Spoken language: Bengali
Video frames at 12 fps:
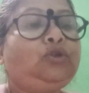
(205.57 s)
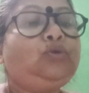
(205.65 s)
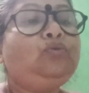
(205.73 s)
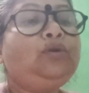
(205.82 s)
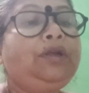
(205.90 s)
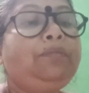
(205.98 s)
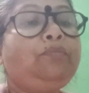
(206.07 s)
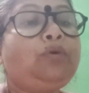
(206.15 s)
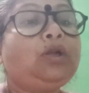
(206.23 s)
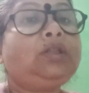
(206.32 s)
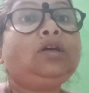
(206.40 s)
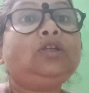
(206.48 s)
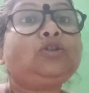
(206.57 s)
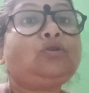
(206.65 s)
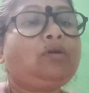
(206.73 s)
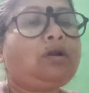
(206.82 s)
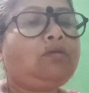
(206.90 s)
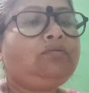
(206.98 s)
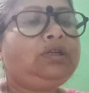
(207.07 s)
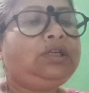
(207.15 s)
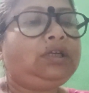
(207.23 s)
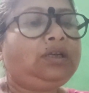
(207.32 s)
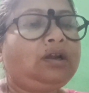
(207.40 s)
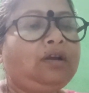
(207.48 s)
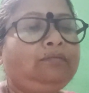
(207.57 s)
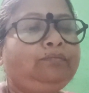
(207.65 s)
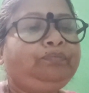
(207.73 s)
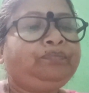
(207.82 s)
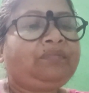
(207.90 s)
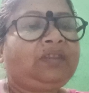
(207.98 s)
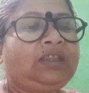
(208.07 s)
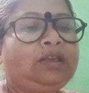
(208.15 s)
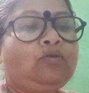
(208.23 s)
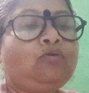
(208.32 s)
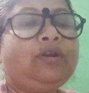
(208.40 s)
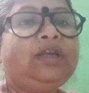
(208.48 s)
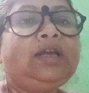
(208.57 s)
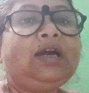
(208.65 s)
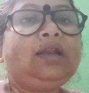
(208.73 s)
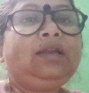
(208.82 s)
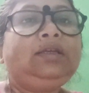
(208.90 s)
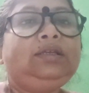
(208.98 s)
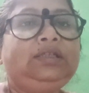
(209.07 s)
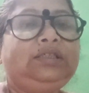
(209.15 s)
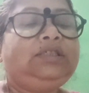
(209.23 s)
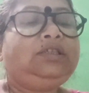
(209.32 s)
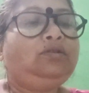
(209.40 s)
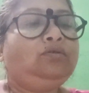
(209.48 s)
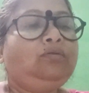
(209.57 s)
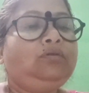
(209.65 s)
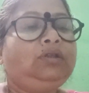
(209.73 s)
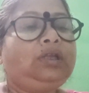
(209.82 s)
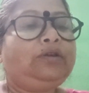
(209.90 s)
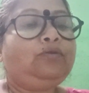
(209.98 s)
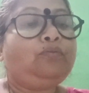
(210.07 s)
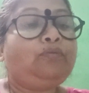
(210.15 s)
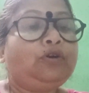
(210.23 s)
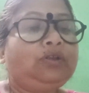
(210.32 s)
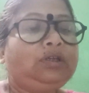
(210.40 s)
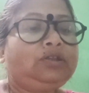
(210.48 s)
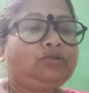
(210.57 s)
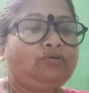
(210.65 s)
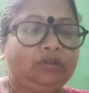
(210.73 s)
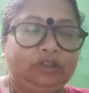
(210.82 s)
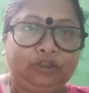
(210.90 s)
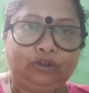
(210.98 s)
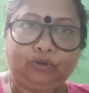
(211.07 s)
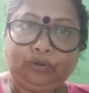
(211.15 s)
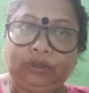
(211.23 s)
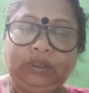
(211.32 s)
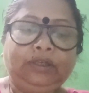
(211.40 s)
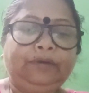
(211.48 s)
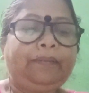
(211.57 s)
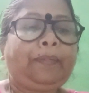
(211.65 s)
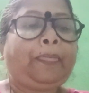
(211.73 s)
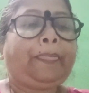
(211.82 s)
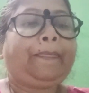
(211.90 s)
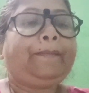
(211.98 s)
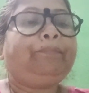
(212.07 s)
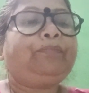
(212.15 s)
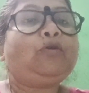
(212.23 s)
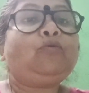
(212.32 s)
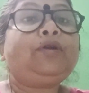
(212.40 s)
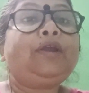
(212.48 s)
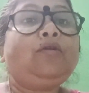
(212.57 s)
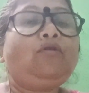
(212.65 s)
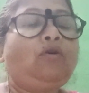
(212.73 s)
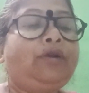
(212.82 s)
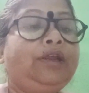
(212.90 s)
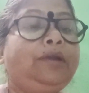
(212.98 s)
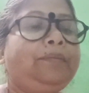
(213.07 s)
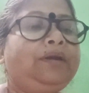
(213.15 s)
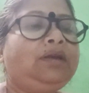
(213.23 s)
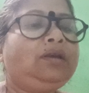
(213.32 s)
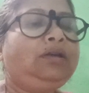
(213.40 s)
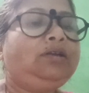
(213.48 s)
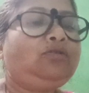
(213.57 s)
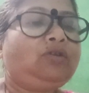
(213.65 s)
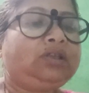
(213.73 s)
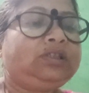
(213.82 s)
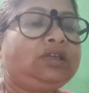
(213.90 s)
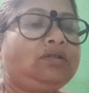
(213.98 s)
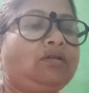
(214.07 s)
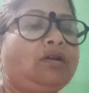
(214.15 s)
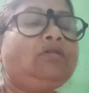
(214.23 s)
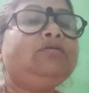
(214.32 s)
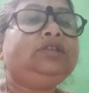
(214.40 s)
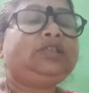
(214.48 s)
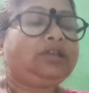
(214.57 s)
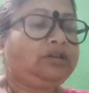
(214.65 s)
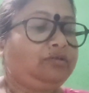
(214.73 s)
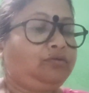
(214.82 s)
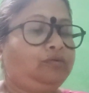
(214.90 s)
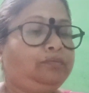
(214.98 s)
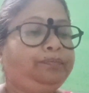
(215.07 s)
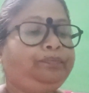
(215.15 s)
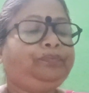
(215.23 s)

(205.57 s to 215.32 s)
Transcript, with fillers: শুনে বরদাস্ত করাও ঠিক না কণিকার ই ছিল তাই ও বরদাস্ত করেছে সত্যি ওকে অনেক মেন্টালি টর্চার করা হয়েছে একরকম